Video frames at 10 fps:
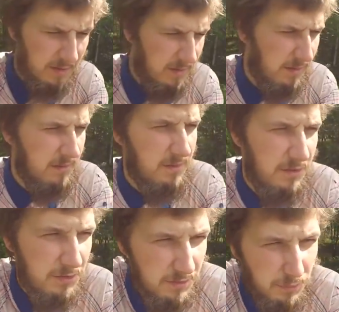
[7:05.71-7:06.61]
э,
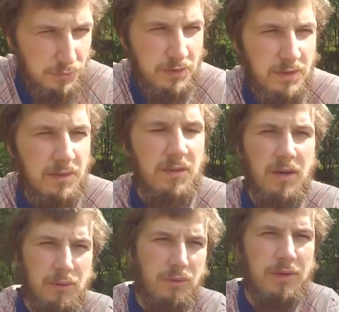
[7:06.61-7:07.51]
среднерусские,
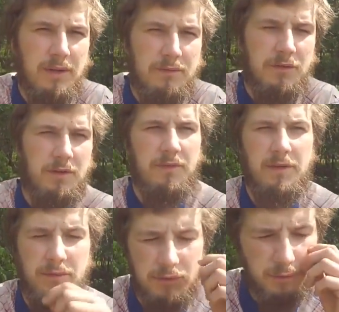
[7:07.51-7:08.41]
которые я вчера
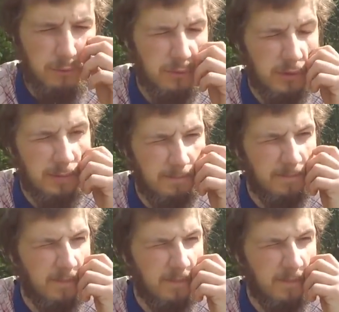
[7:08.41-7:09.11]
выявил, что уже